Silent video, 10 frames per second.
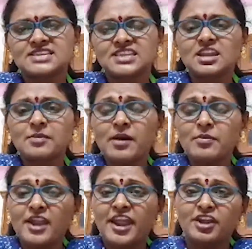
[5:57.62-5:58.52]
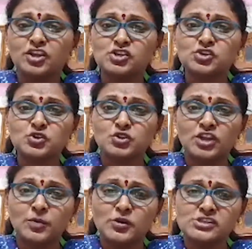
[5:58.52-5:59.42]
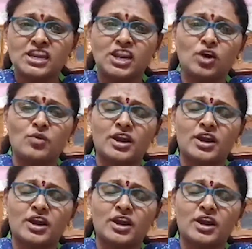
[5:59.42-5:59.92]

చంద్రబాబు నాయుడు క్షుద్ర పూజలలో